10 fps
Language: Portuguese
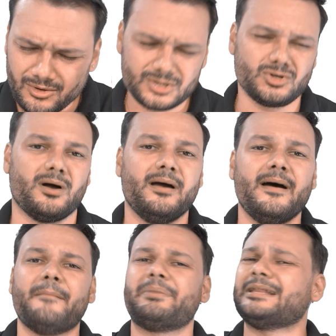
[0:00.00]
olha só,
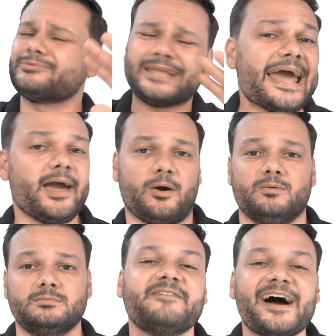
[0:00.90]
para não ter
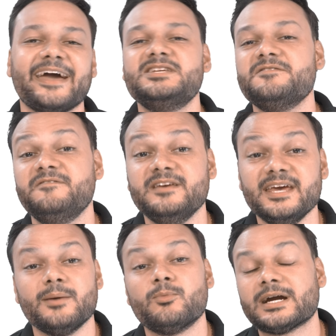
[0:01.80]
erro, vai de
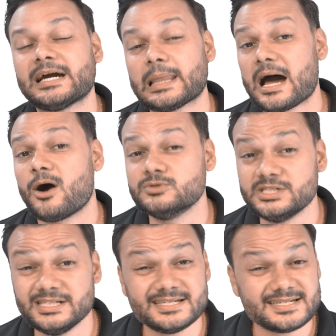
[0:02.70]
VMware
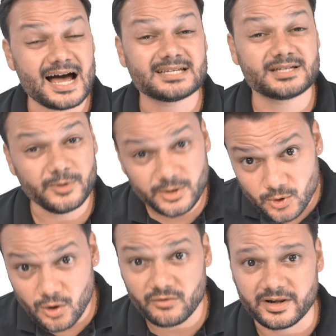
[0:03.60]
Cloud Disaster
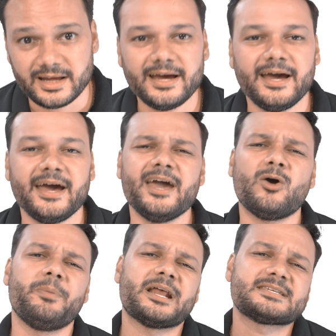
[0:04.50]
Recovery
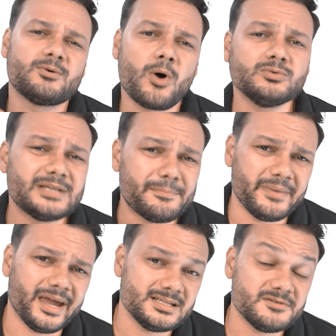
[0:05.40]
recuperação on
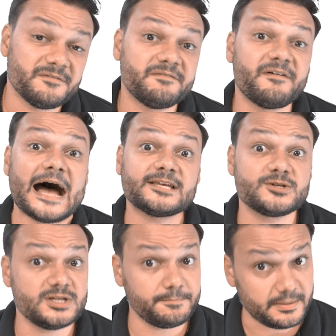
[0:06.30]
demand,
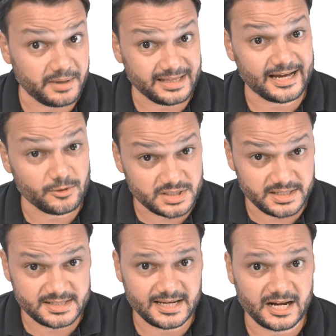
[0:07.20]
fácil de implementar e
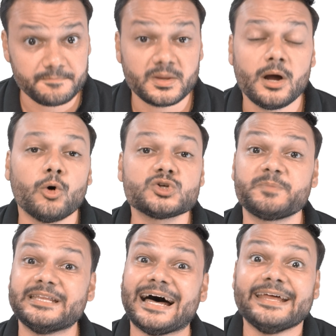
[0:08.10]
utilizar,
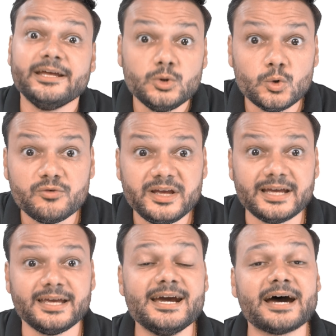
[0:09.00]
hospedada em
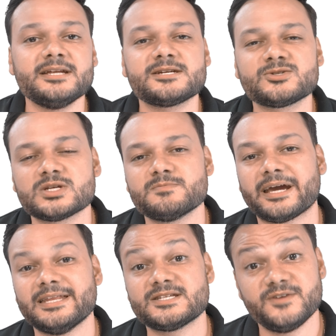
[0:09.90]
nuvem e garante que suas
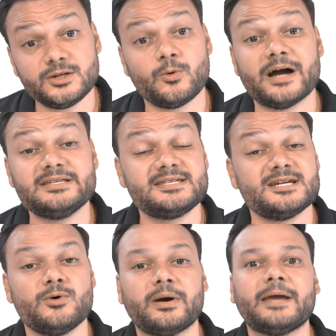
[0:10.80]
máquinas virtuais
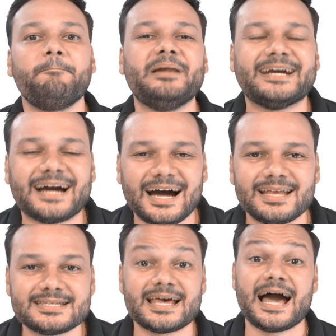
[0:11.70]
estejam
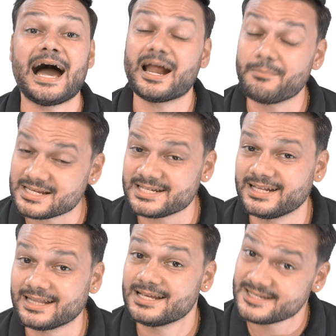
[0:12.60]
replicadas,
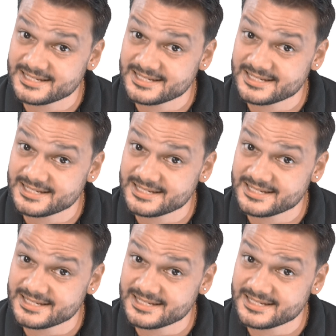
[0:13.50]
armazenadas e